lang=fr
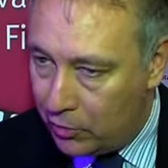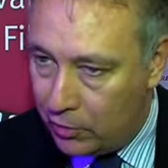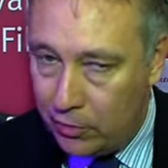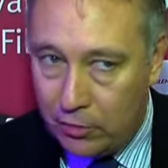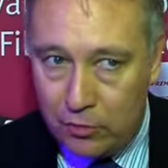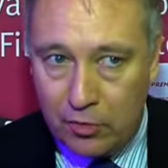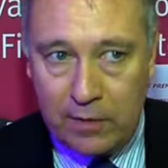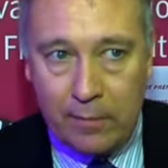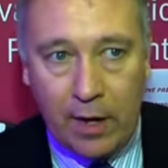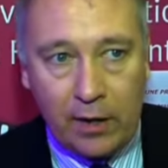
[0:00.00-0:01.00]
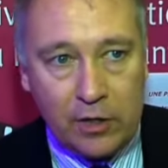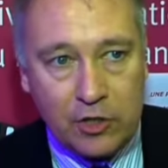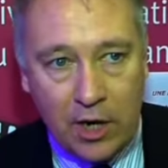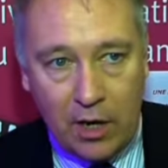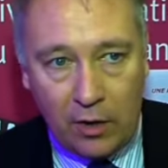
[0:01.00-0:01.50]
euh, de
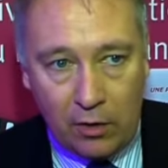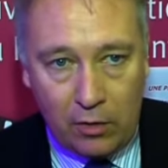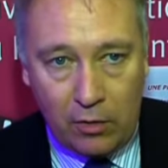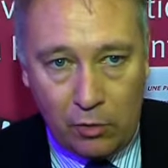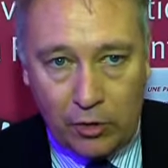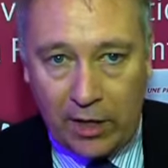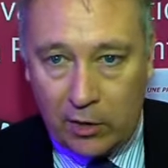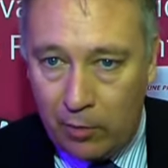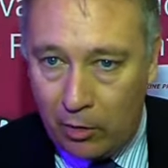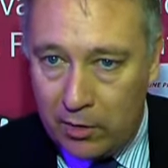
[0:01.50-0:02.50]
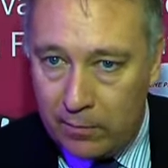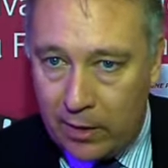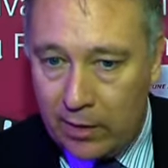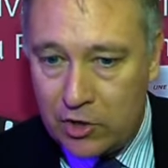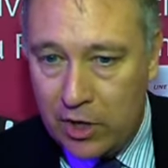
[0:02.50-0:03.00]
l'image, euh, le traitement de
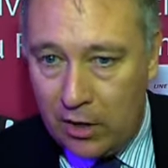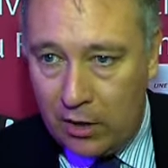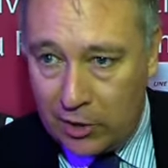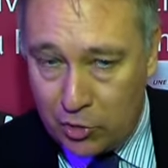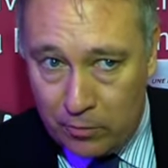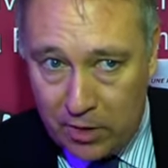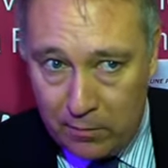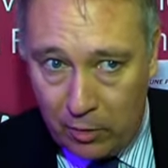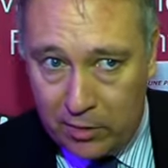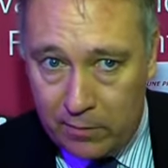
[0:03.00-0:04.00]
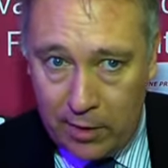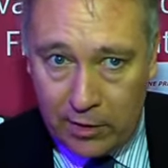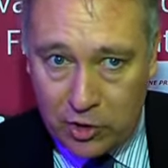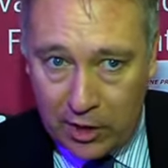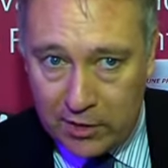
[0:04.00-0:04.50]
l'image, l'acheminement de
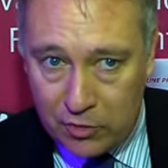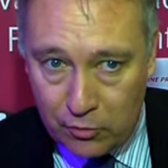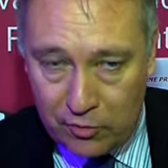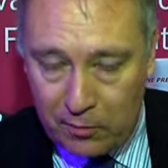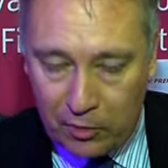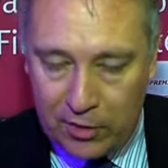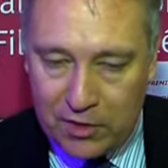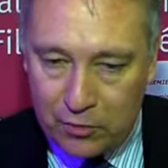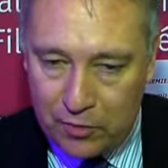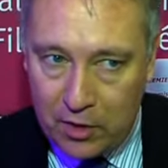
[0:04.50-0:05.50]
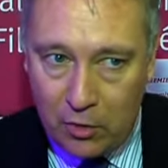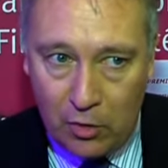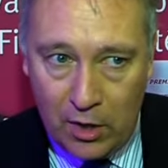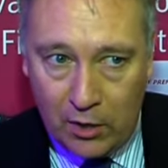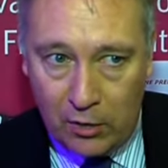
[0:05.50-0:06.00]
l'image grâce aux fibres de la
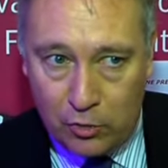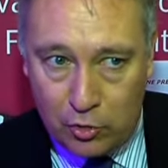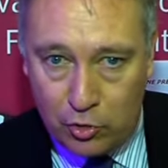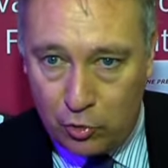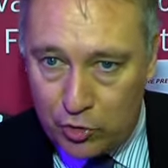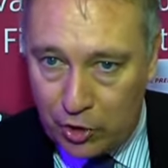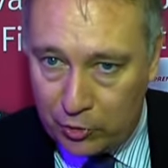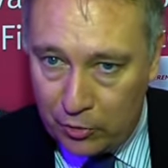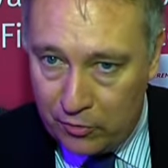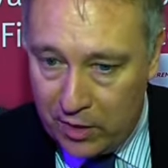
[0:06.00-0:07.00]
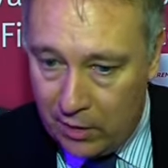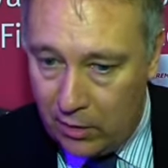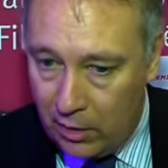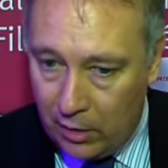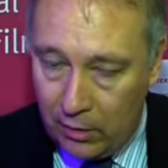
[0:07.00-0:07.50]
Sofico euh, jusqu'au
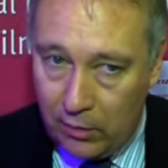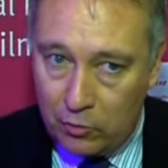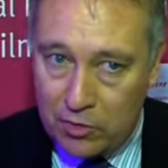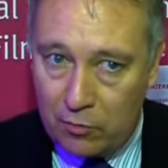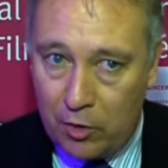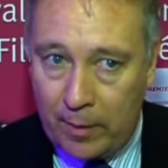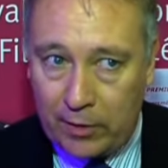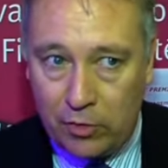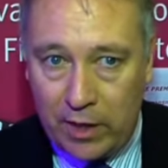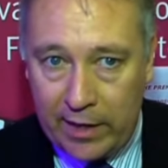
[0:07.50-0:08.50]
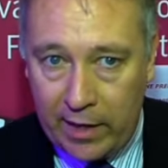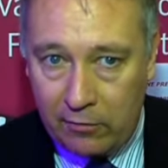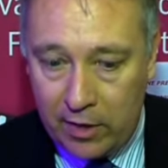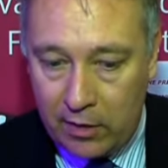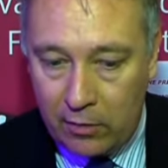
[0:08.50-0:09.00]
centre-ville. nous avons un partenariat
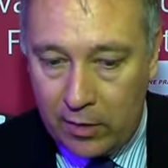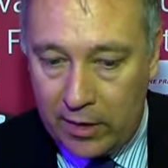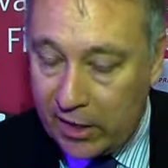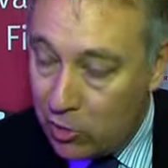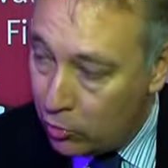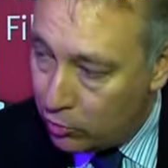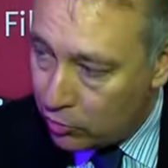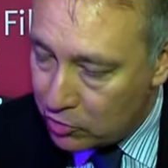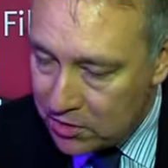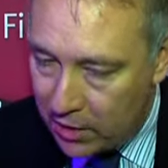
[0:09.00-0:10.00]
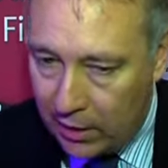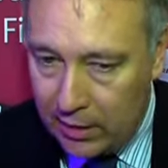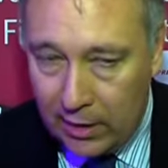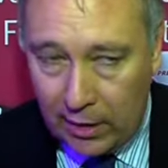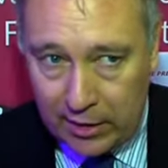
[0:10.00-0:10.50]
avec les Grignoux, donc ce sera
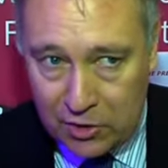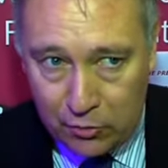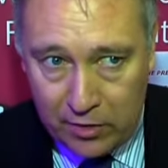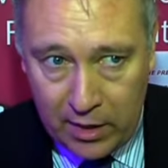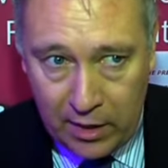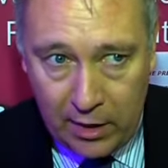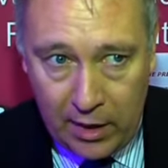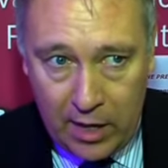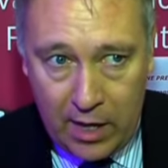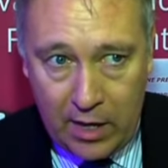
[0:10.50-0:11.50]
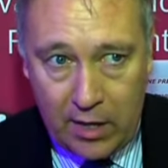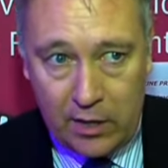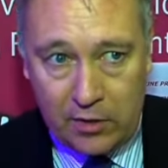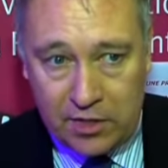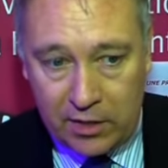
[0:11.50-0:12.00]
à la Sauvenière,
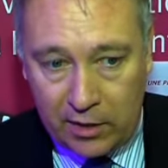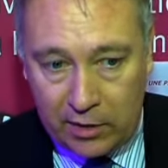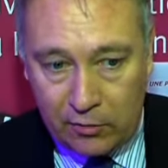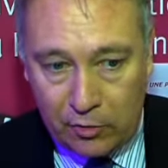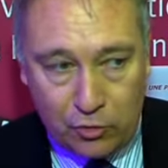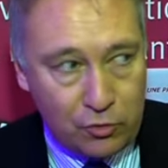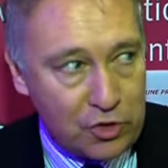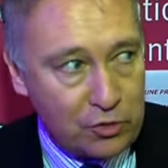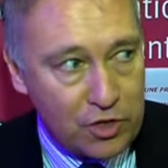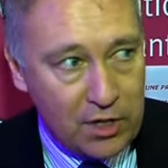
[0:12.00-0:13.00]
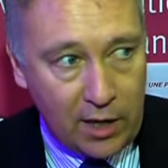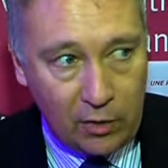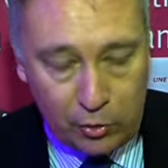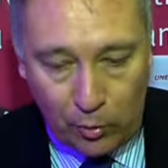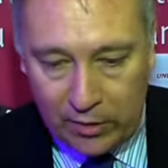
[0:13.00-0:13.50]
et cette intervention
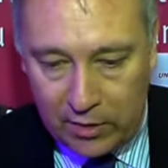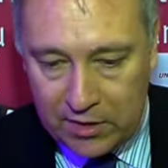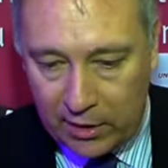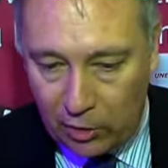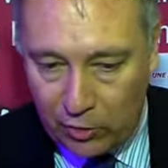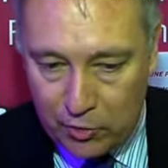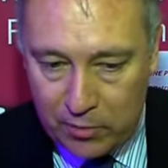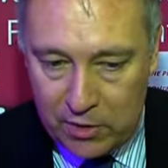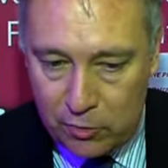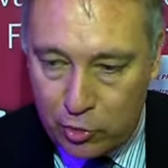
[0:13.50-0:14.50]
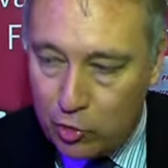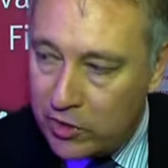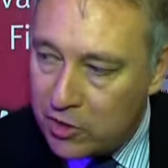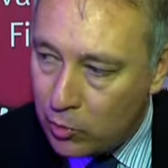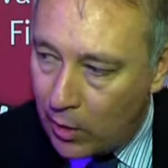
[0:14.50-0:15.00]
chirurgicale en 3D sera transmise le
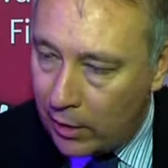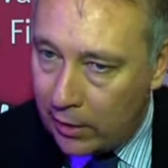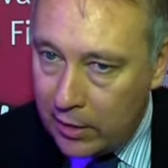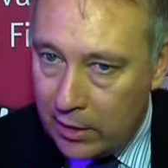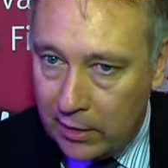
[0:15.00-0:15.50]
jeudi soir,